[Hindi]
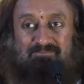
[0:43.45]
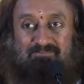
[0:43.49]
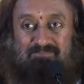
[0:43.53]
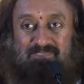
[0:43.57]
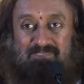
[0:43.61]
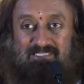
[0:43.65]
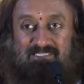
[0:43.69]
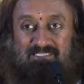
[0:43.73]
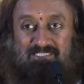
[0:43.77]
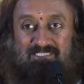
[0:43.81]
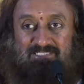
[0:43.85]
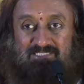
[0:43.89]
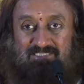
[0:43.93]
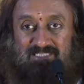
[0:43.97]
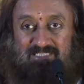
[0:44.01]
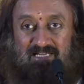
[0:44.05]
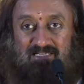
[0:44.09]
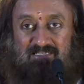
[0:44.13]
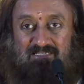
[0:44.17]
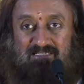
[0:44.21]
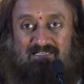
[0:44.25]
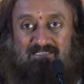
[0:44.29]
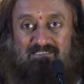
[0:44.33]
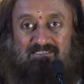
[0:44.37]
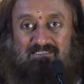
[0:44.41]
प्रतिष्ठा
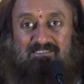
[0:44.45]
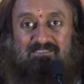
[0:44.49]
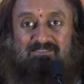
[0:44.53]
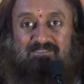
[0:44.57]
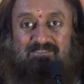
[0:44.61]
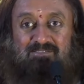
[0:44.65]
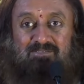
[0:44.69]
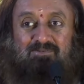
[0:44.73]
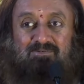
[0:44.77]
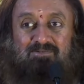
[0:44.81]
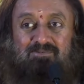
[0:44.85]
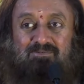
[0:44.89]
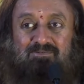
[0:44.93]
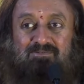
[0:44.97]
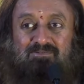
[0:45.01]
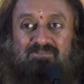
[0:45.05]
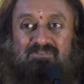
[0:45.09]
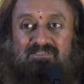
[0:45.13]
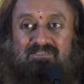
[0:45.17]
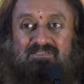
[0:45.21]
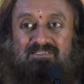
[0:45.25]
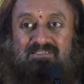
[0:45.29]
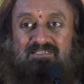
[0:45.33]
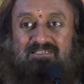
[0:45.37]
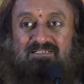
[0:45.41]
का करते हो
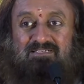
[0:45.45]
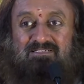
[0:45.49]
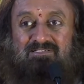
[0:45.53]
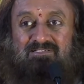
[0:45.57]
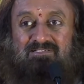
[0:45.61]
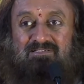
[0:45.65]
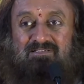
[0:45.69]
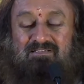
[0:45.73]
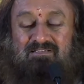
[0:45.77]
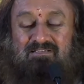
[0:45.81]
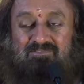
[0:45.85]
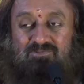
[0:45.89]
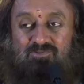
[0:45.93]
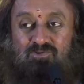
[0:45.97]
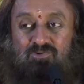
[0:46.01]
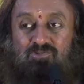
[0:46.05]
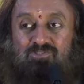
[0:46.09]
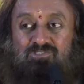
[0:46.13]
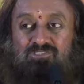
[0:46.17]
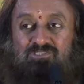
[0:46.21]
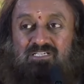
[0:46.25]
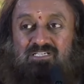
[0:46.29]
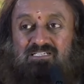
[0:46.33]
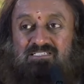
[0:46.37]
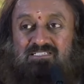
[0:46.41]

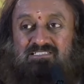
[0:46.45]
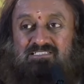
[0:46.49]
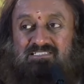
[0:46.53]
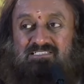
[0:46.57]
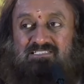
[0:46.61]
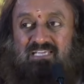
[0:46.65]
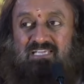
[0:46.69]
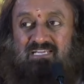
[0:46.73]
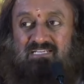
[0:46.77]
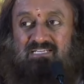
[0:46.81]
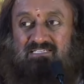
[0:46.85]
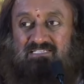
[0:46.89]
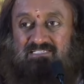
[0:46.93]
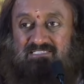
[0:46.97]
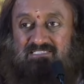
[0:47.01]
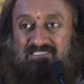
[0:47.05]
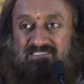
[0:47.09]
सोशल स्टेटस